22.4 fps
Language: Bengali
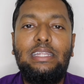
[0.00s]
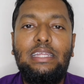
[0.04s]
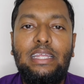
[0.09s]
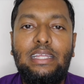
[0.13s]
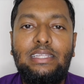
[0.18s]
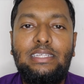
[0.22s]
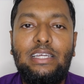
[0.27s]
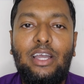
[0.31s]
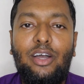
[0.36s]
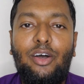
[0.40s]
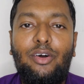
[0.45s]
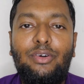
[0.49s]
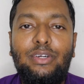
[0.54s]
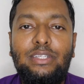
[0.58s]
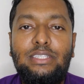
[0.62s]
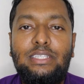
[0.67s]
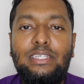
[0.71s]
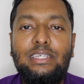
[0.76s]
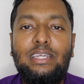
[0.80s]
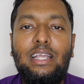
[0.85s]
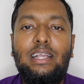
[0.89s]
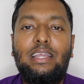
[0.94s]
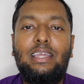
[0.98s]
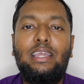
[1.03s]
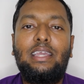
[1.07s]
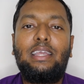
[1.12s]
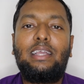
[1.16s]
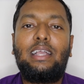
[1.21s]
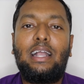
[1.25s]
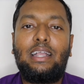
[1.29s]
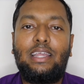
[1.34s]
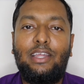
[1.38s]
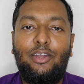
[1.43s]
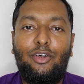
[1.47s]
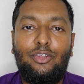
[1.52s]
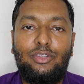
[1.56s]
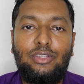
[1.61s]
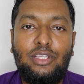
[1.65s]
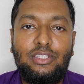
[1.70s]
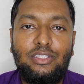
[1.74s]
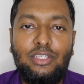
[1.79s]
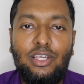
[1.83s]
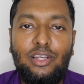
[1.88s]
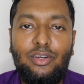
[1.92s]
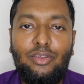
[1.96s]
নিয়ে যাওয়া হয়েছে কাকে কাকে
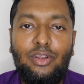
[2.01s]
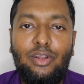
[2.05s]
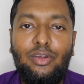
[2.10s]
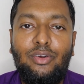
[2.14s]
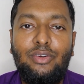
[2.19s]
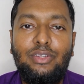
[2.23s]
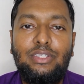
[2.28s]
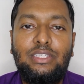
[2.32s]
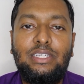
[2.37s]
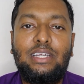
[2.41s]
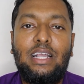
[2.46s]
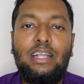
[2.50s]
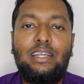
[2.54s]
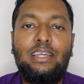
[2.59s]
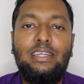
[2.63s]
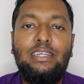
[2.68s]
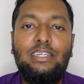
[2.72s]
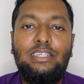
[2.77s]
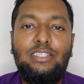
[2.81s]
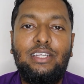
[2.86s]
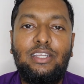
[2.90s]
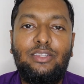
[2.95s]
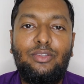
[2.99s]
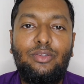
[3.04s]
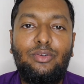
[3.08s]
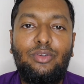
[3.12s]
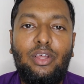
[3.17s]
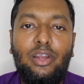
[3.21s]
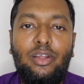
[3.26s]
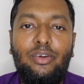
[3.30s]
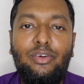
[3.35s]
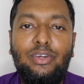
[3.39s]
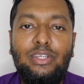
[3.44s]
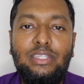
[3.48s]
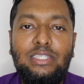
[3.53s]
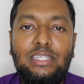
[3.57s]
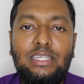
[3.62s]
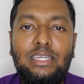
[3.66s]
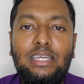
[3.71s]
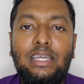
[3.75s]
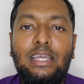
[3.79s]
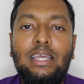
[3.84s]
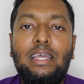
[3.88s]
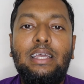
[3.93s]
অত্যাচার করা হয়েছে কাকে নির্যাতন করা হয়েছে